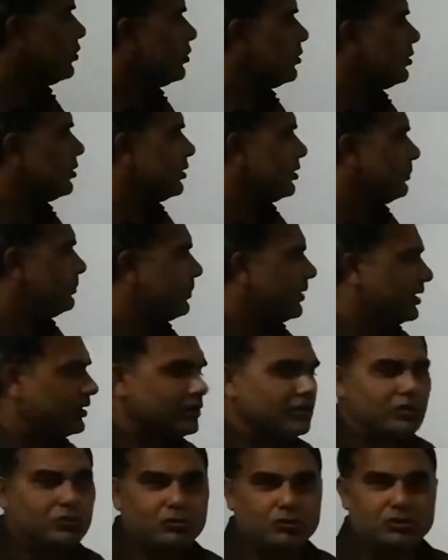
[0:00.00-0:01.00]

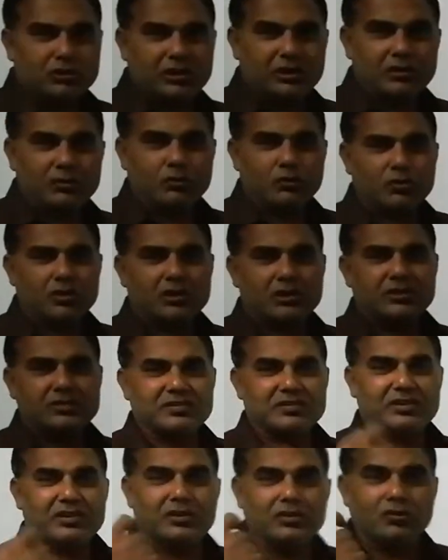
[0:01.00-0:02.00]
पैडलर को देर हो गई
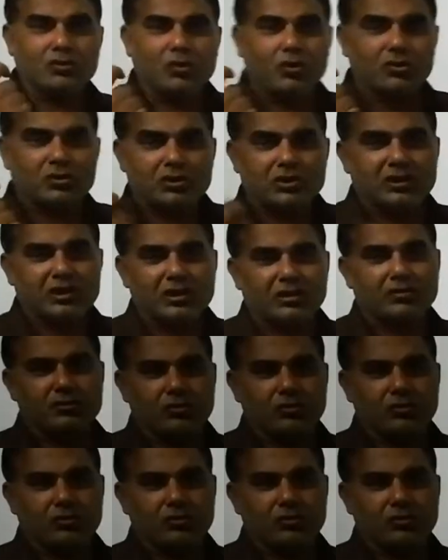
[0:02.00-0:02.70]
इसने नॉक किया